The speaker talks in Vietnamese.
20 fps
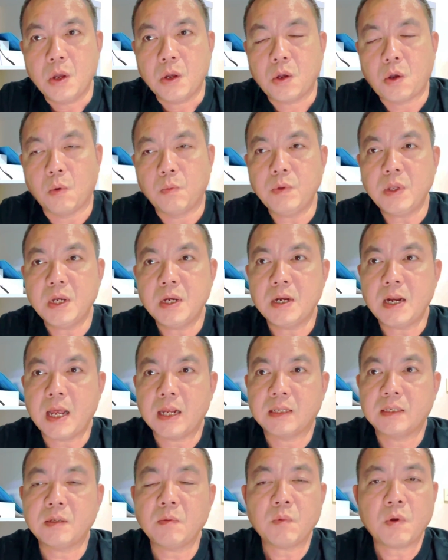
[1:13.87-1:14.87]
cũng như
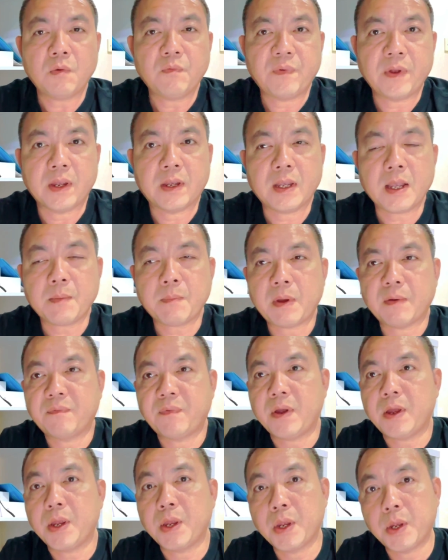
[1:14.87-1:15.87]
là trong công việc các bạn
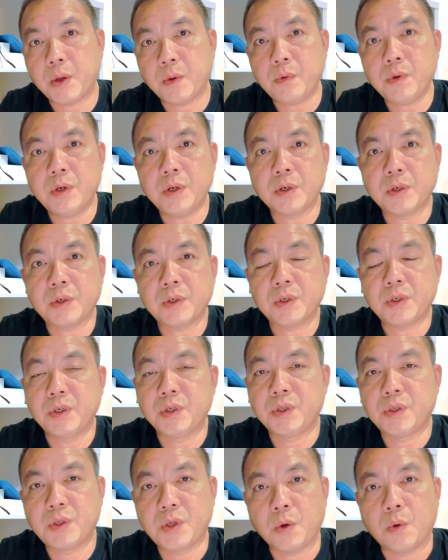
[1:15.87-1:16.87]
phải hiểu được
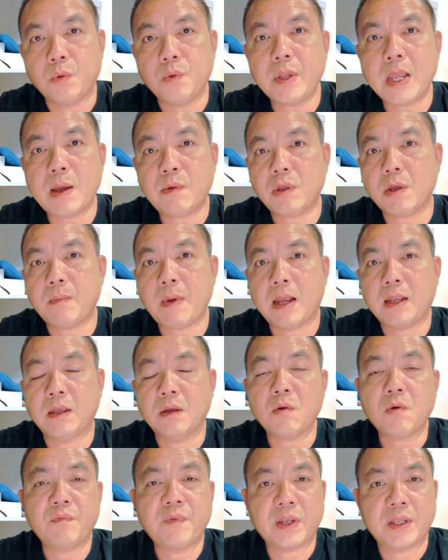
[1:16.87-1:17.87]
người chủ giao cho bạn
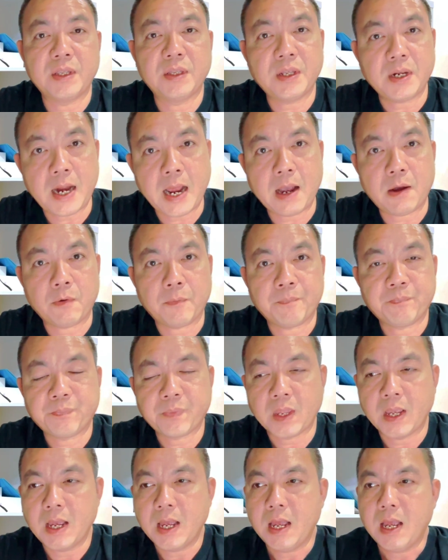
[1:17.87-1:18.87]
những công việc như thế nào.
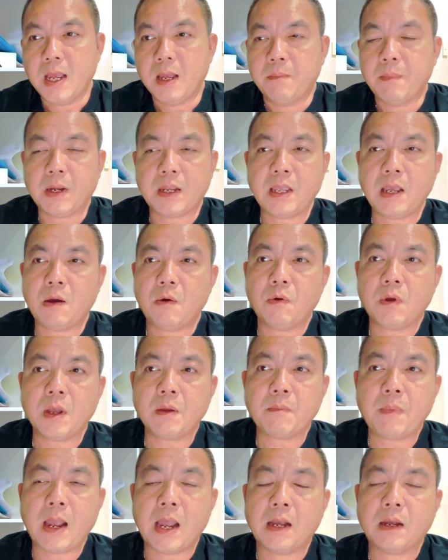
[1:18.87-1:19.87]
Mặc dầu
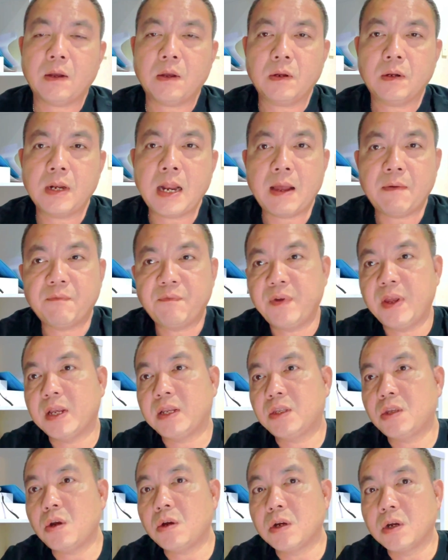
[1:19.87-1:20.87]
các bạn làm việc
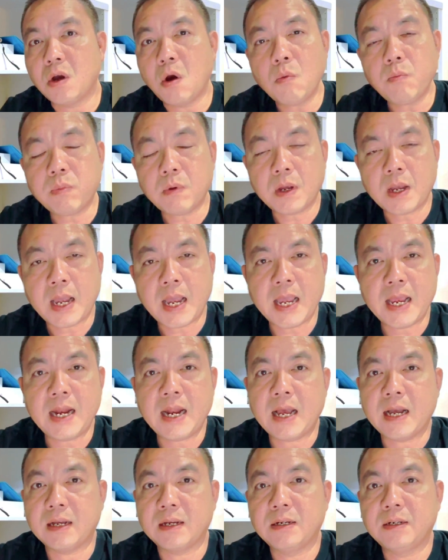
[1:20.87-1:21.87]
cho người Úc hay
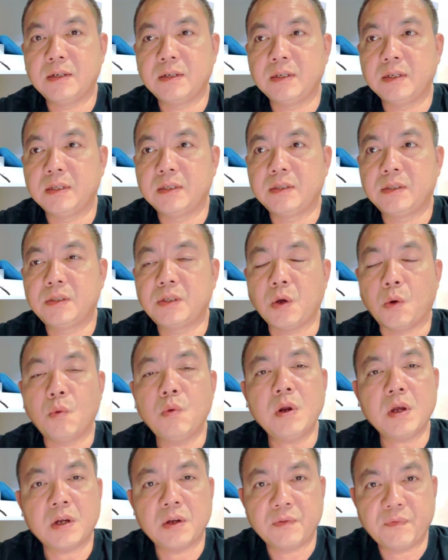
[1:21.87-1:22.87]
là người chủ
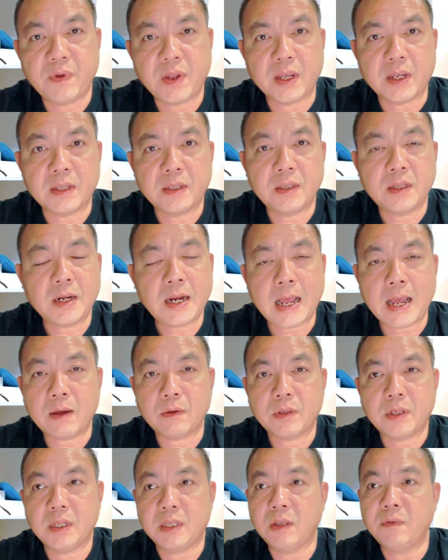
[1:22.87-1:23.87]
là người Việt như thế
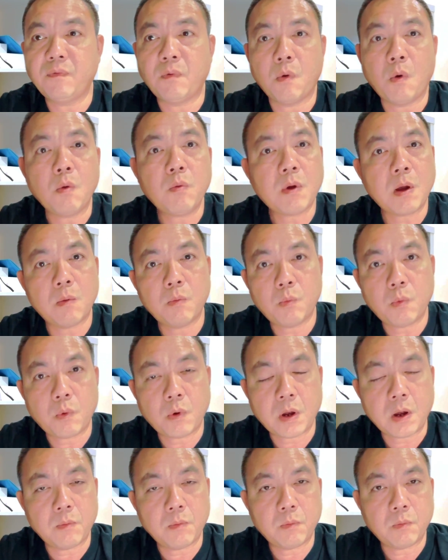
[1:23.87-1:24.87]
nào thì phụ Úc
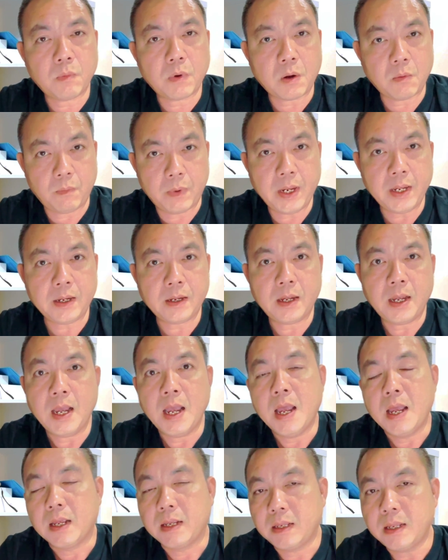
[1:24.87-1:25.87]
không biết,
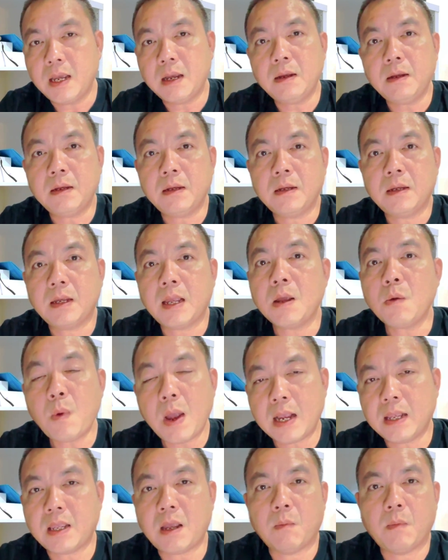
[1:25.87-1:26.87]
nhưng cái
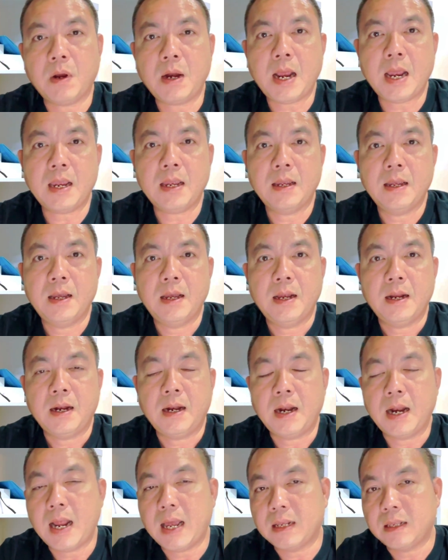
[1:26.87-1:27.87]
quan trọng ở đây
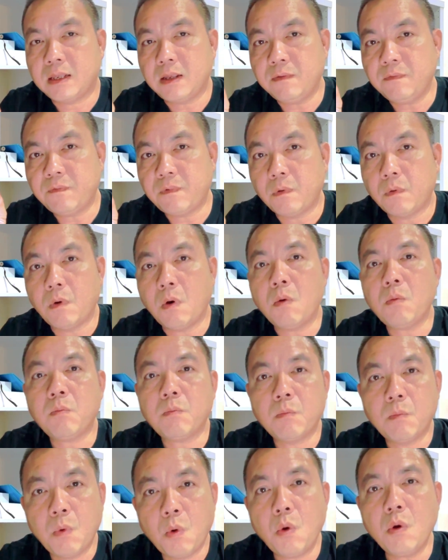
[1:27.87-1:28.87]
là chính phủ Úc
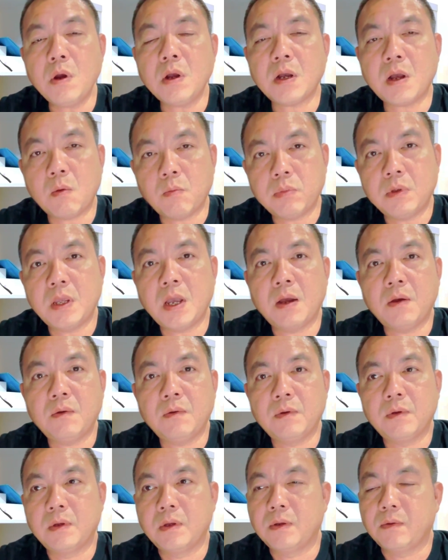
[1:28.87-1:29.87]
muốn công nhân
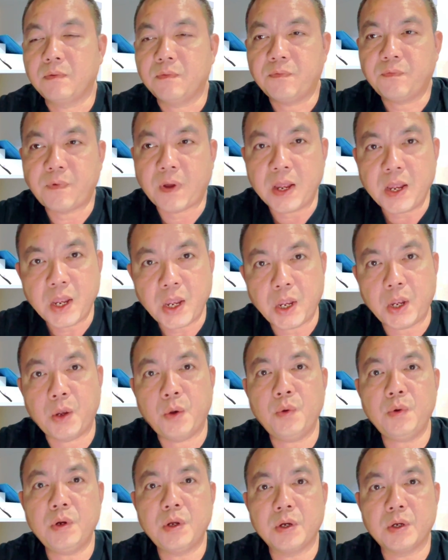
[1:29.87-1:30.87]
phải
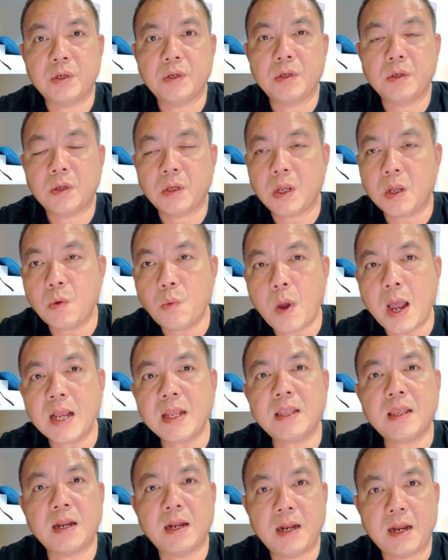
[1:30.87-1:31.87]
hiểu được cái quá
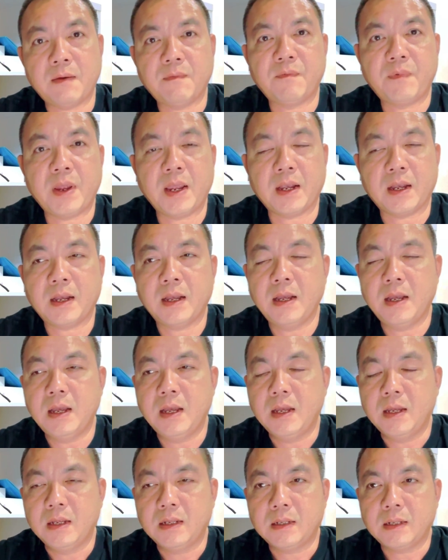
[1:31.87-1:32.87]
trình làm việc
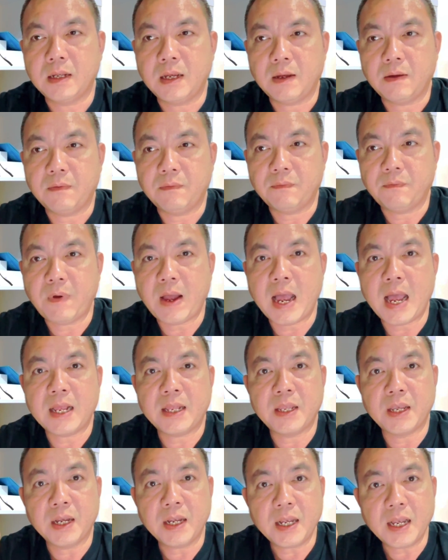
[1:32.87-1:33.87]
và
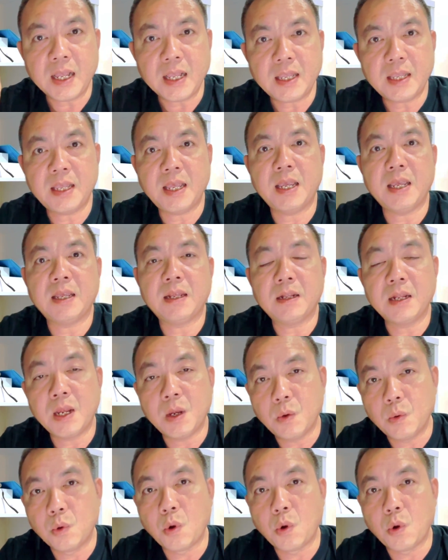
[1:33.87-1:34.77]
những cái gì điều